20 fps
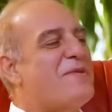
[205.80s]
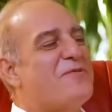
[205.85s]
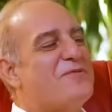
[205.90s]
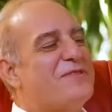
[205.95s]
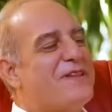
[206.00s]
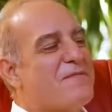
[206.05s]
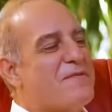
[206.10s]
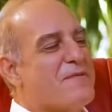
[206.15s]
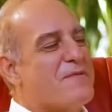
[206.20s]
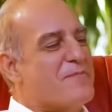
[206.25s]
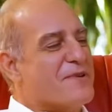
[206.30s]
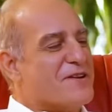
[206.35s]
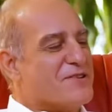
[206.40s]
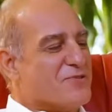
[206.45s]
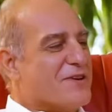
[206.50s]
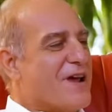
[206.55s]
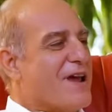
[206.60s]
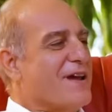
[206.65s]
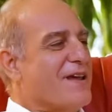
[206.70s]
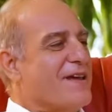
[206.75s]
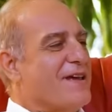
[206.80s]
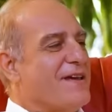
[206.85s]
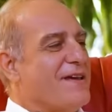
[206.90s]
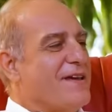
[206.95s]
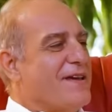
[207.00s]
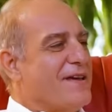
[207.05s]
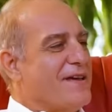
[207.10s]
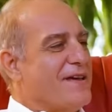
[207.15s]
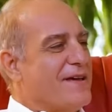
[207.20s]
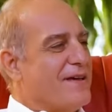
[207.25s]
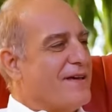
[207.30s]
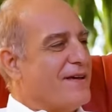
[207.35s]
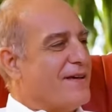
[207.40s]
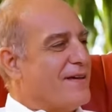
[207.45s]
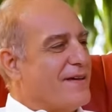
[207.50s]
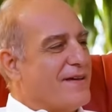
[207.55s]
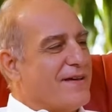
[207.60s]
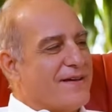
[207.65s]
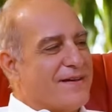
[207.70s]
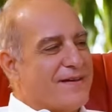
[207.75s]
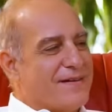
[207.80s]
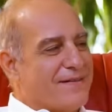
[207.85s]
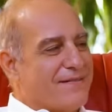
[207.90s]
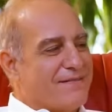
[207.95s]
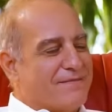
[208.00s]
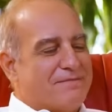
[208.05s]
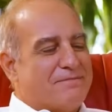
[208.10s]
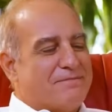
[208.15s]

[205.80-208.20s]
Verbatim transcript: pregunta muy personal. ¿Y eh,